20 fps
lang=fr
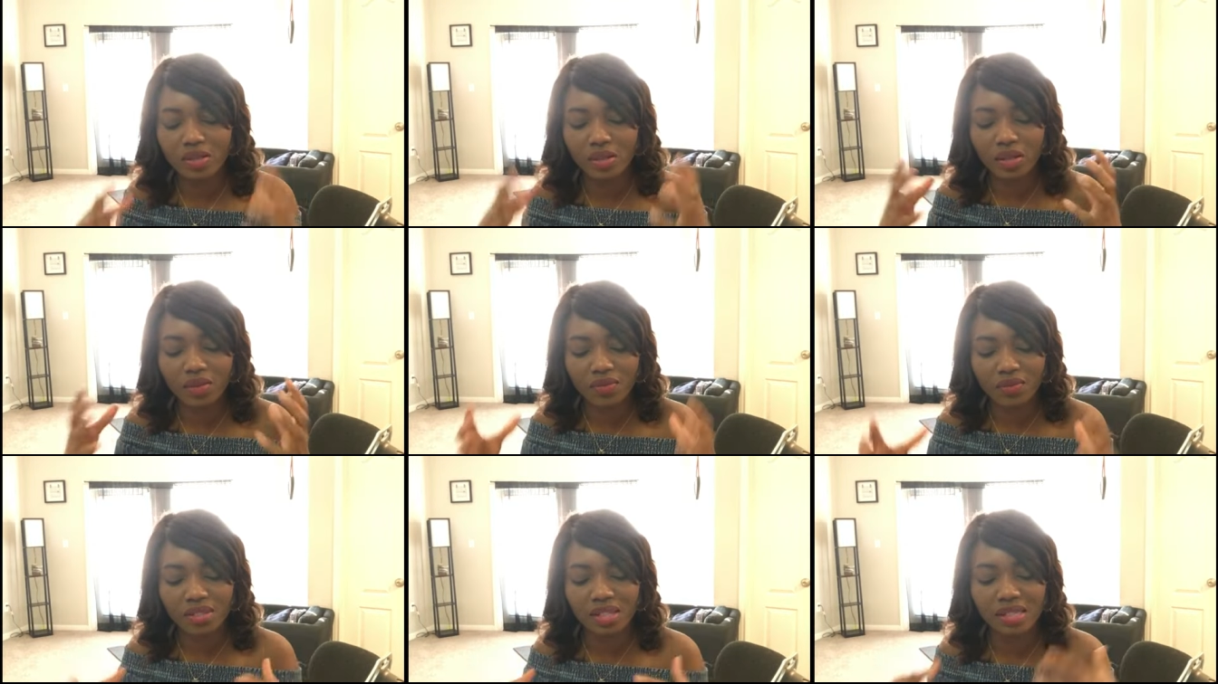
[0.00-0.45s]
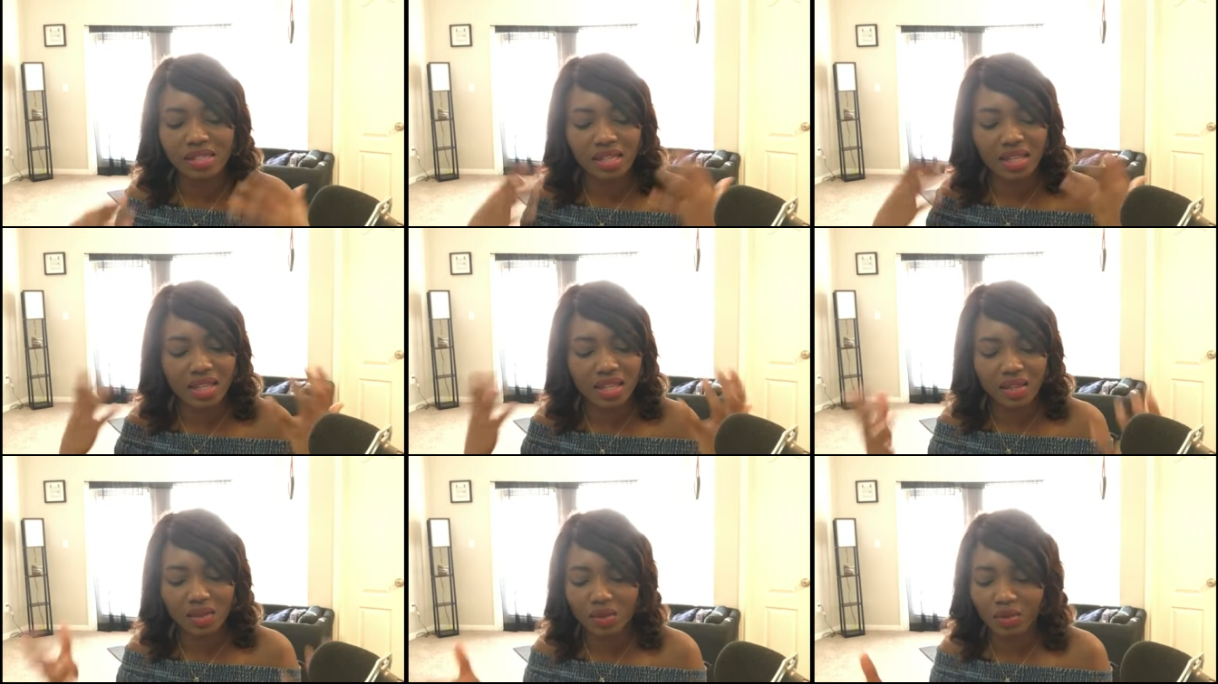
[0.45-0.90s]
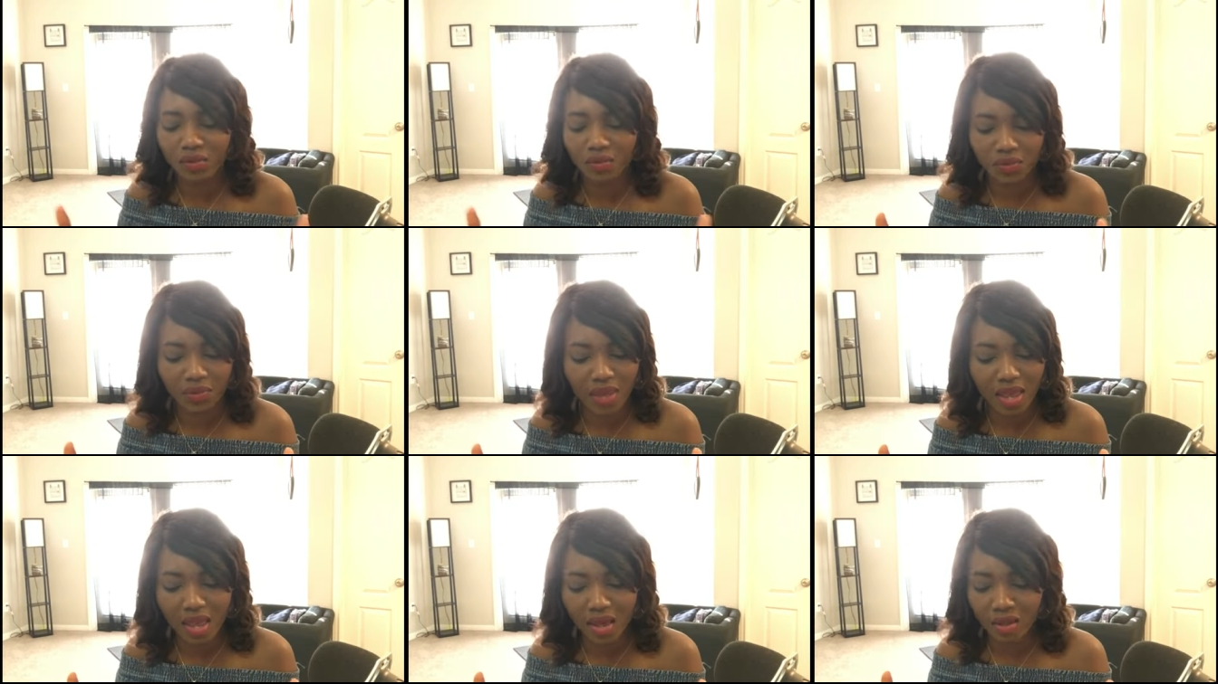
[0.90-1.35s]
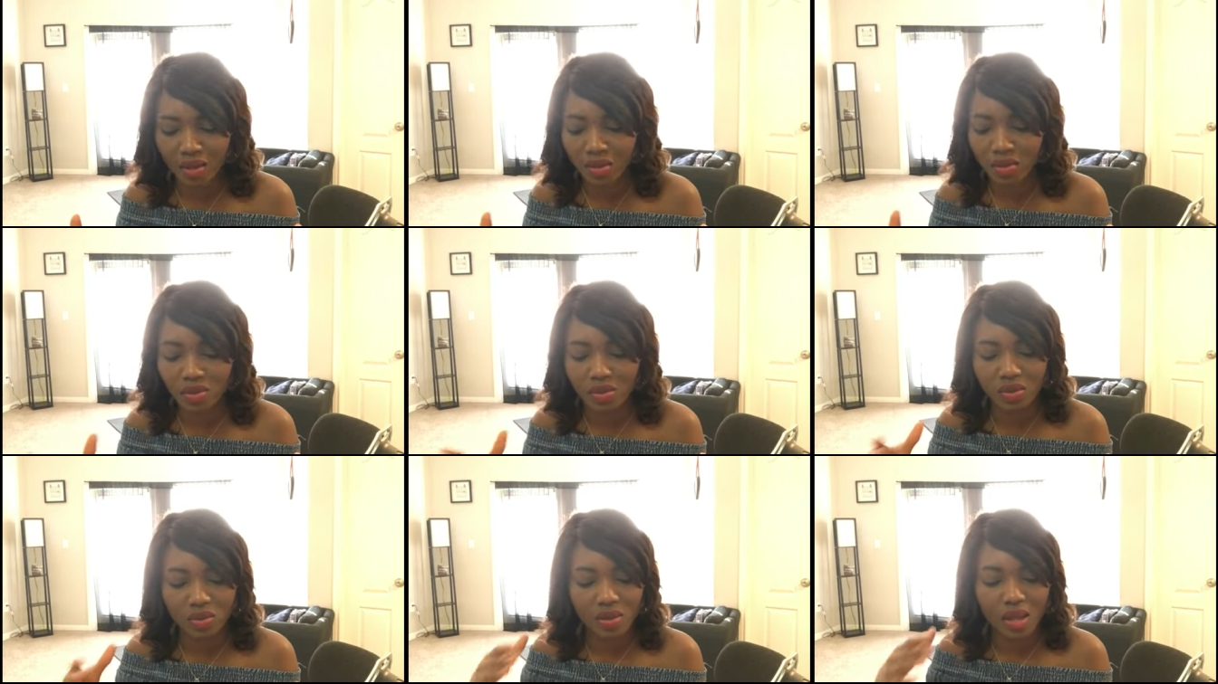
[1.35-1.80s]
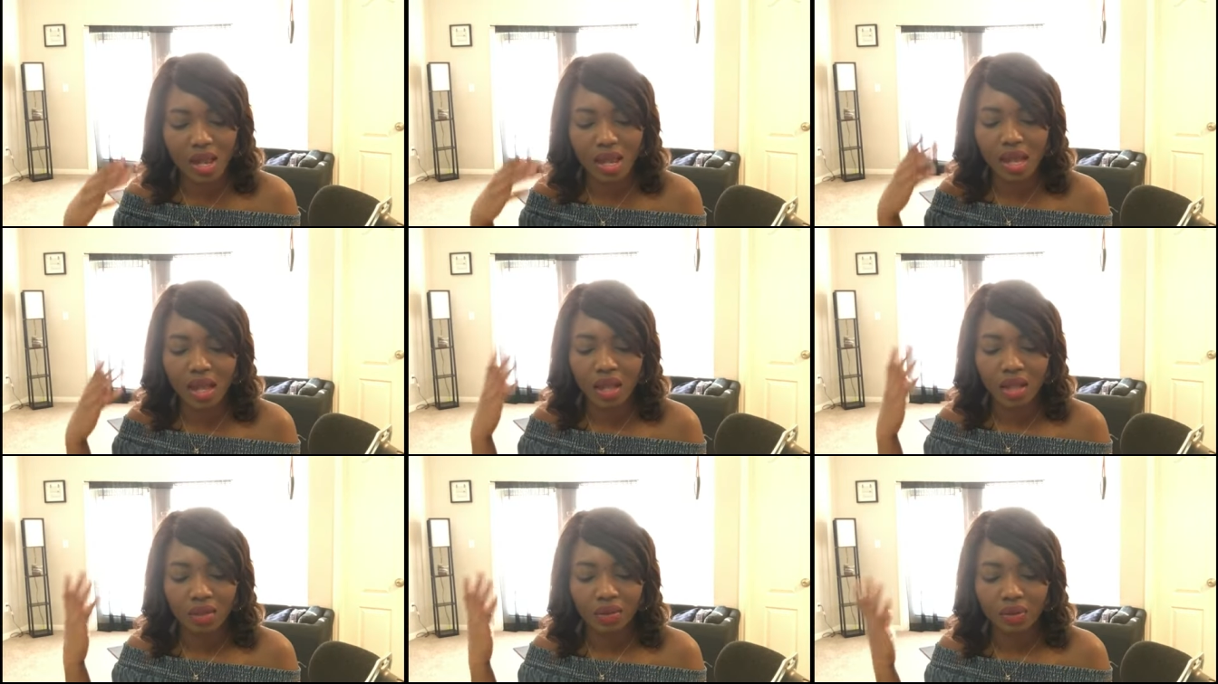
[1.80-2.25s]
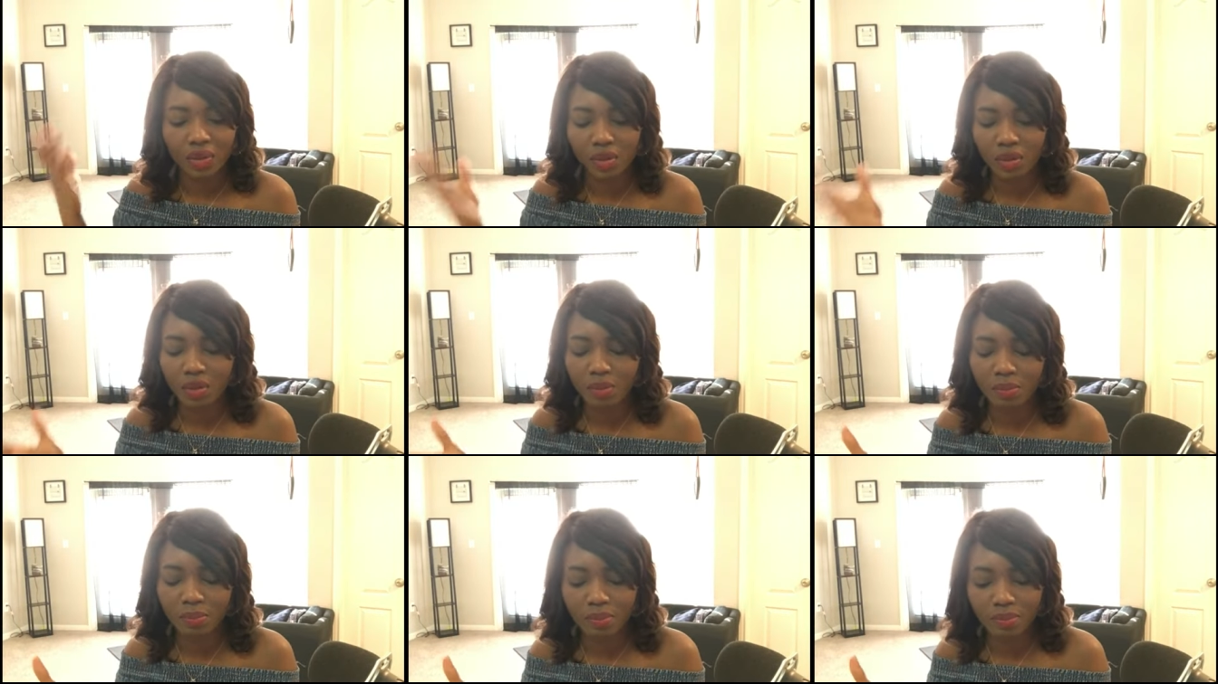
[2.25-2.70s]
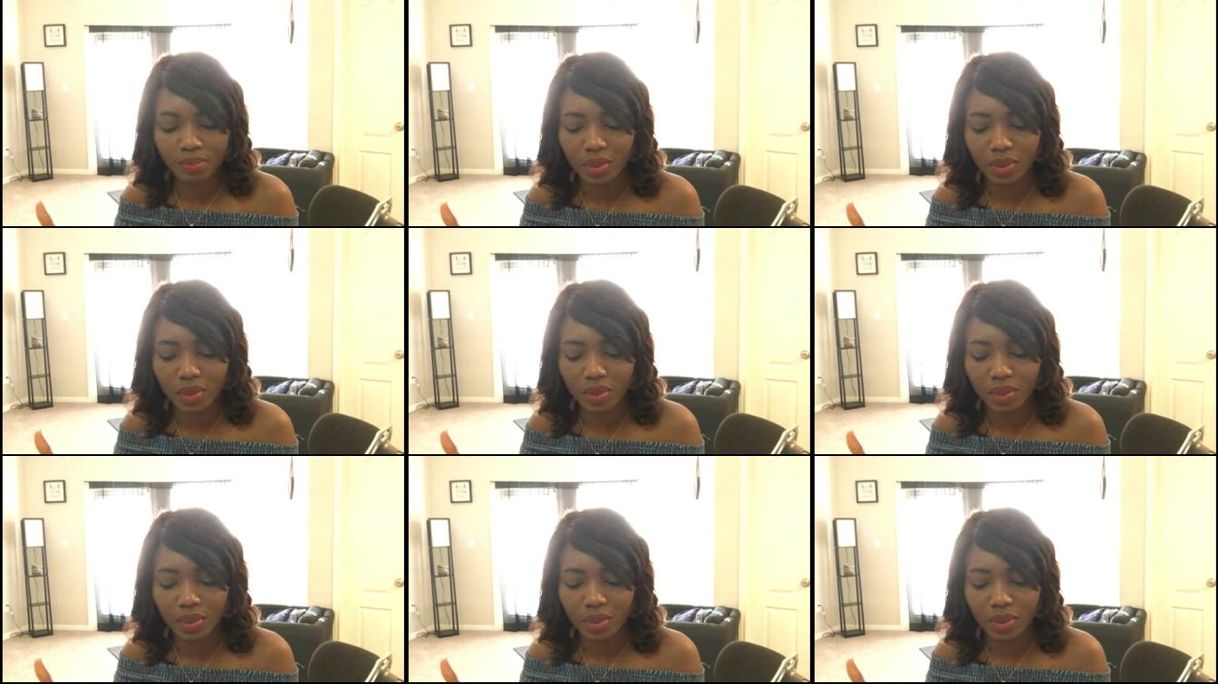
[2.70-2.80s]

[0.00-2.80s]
que vous essayez de faire, que ce soit dans le,